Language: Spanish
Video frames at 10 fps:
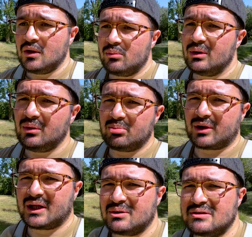Bueno, ¿y por
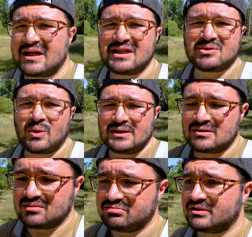qué no tres,
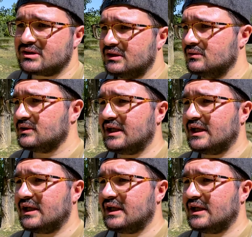cuatro? No sé.